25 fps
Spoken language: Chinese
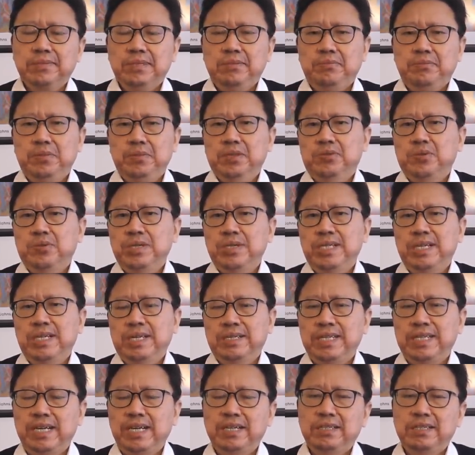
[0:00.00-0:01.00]
比如最近
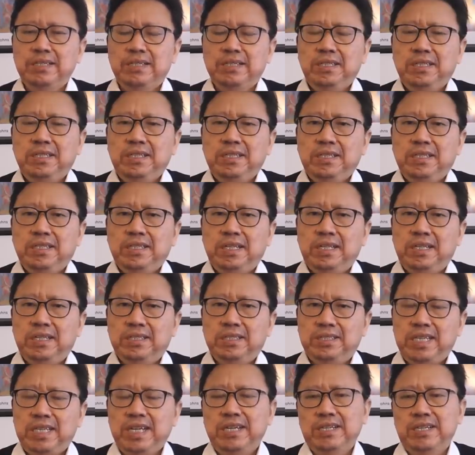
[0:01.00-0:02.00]
两天，啊，
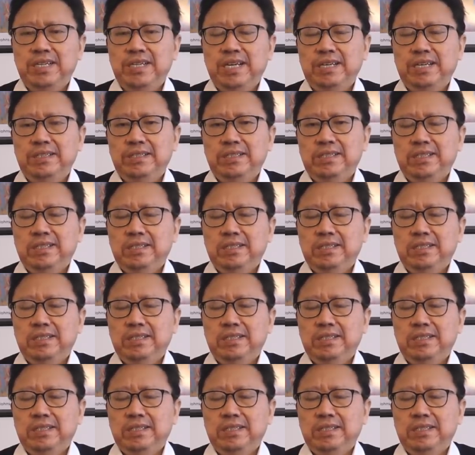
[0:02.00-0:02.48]
前两天。